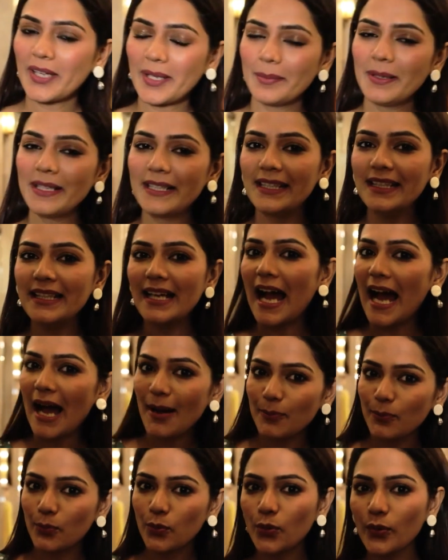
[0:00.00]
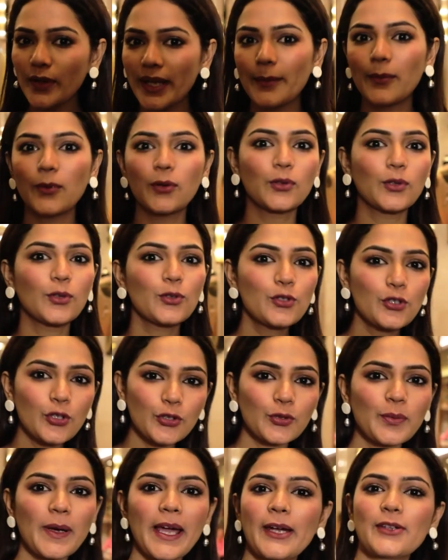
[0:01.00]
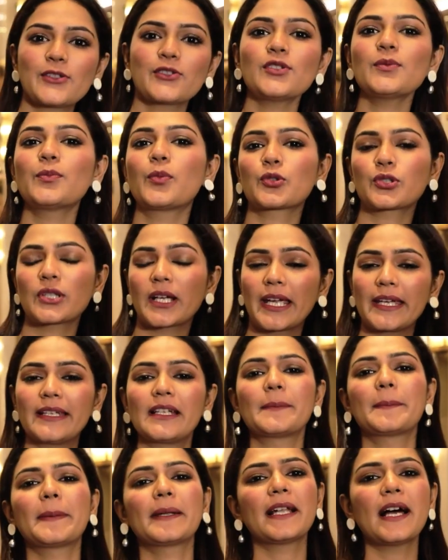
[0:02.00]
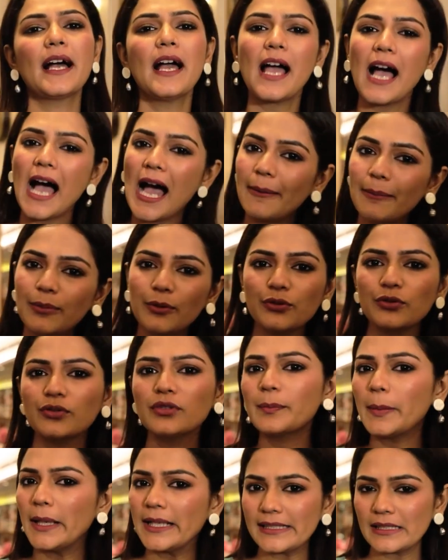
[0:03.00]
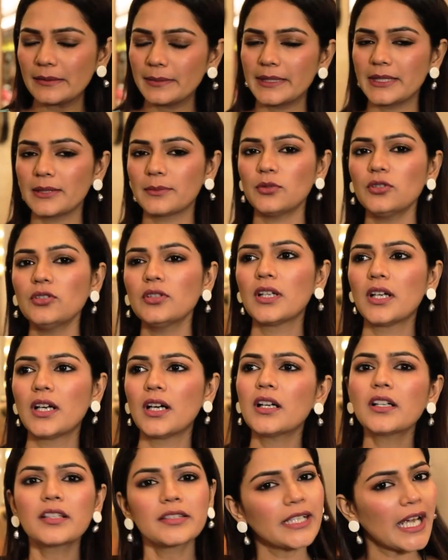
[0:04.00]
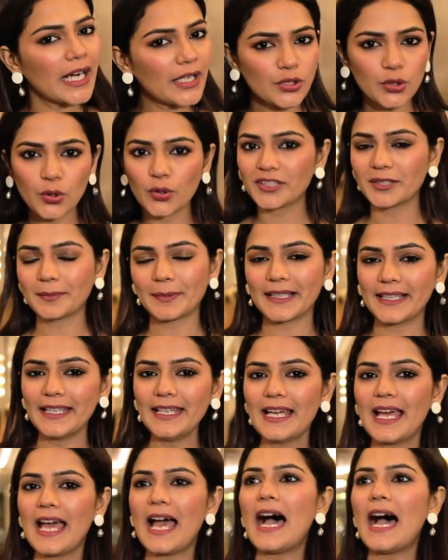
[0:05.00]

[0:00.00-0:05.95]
এবারে আব্বু এবং ছোট ভাইয়ের জন্য পোশাক কেনার পালা আব্বুর জন্য পাঞ্জাবি নেব শার্টও হতে পারে